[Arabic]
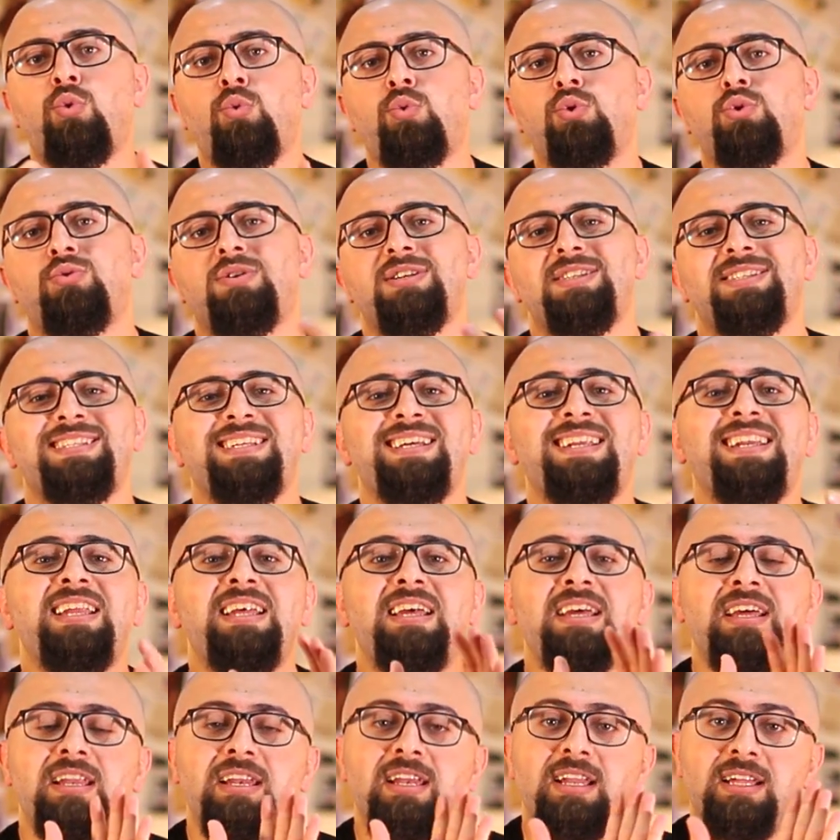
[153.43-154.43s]
وتوصل
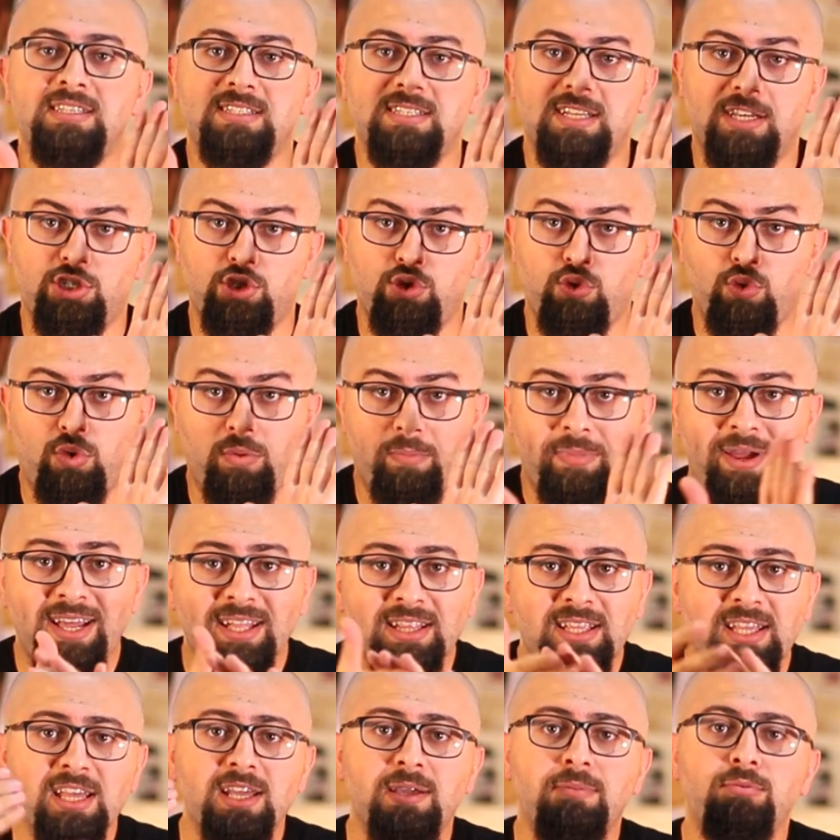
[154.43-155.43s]
لتسع شهور
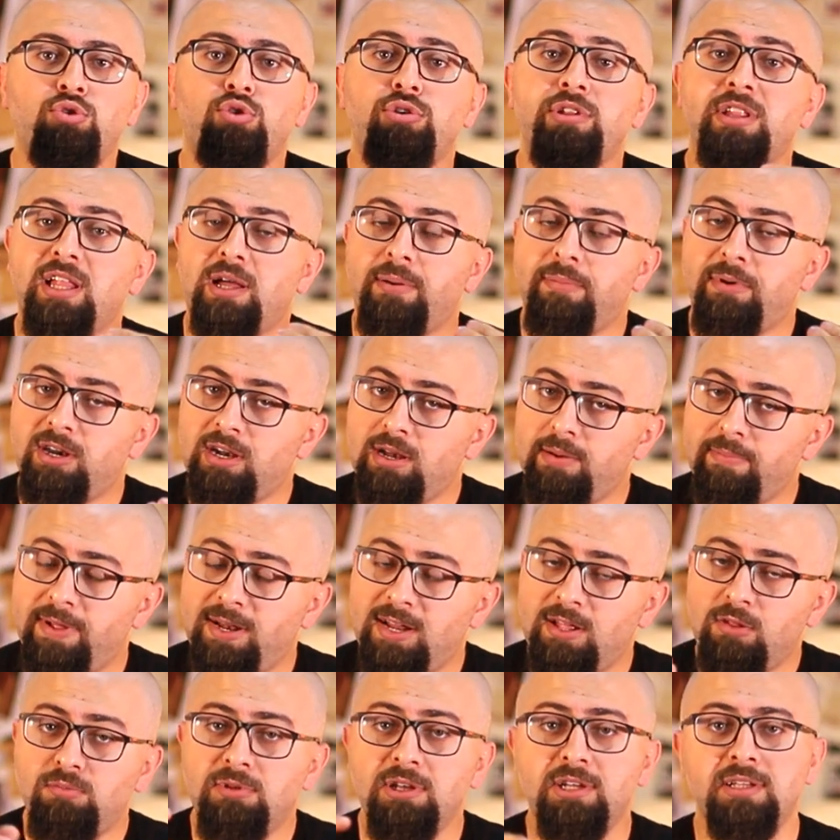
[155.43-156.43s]
بعد هيك بده يطلع برا
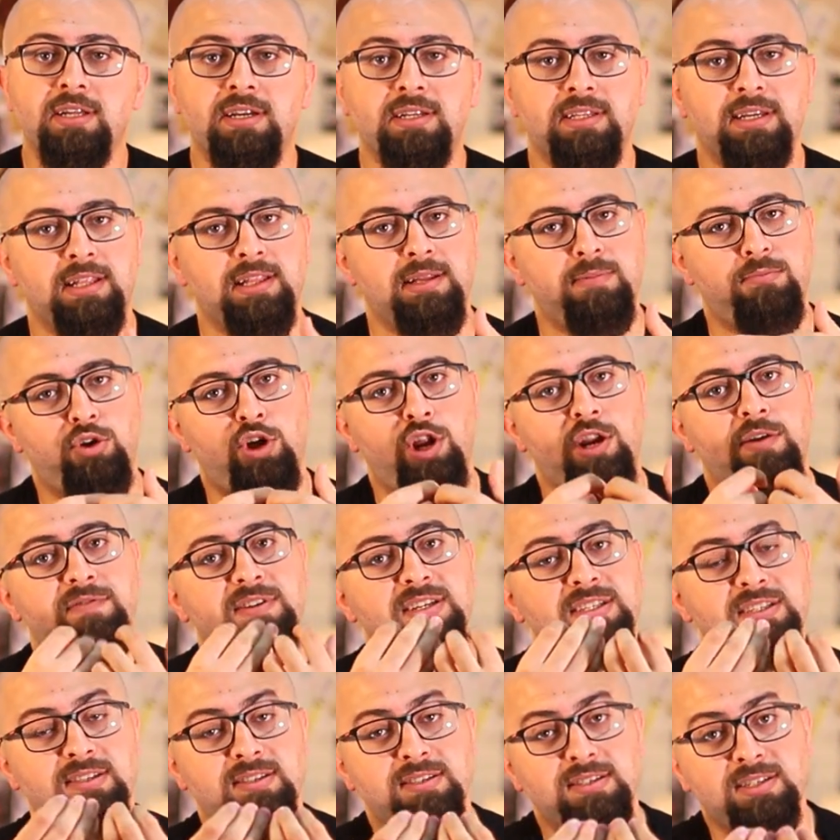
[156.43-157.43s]
البلد تقدر تقدم له على
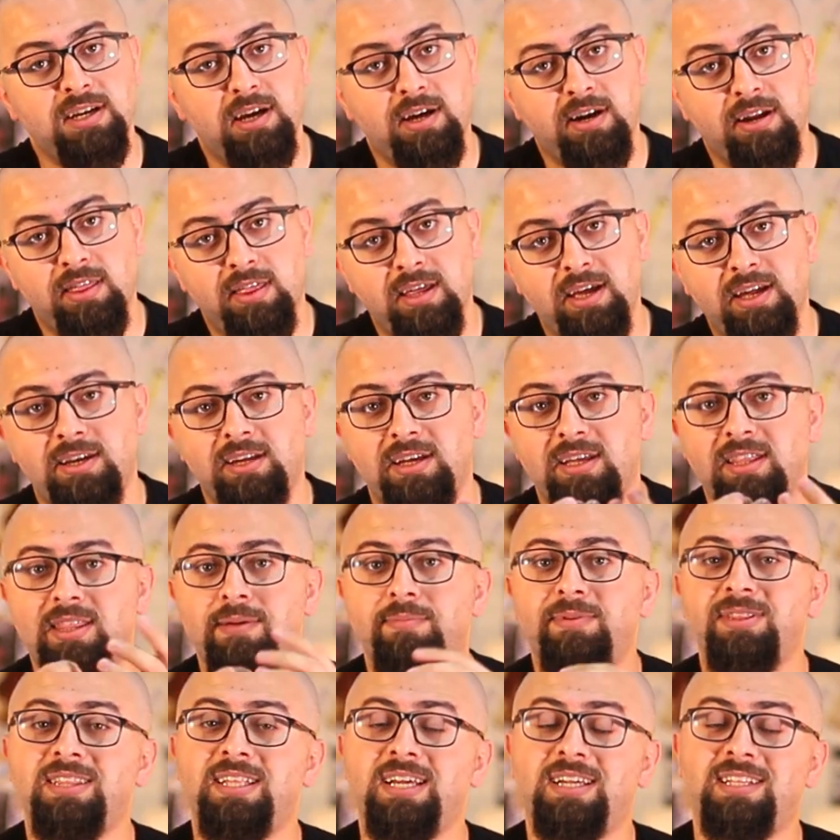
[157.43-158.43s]
فيزا زيارة ثانية
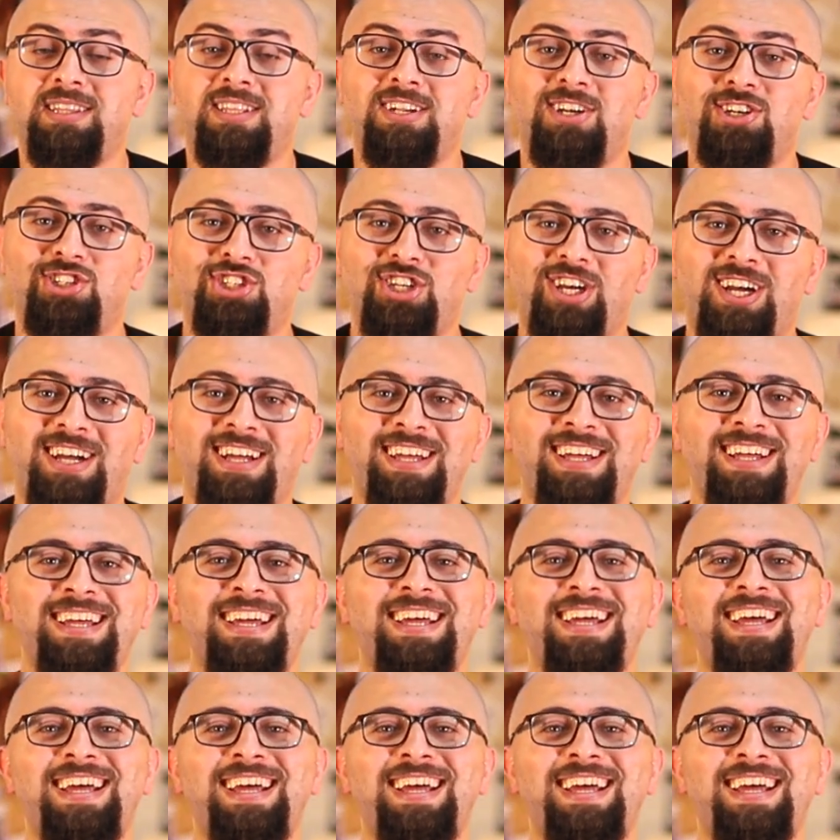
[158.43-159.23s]
إذا بدك ترجع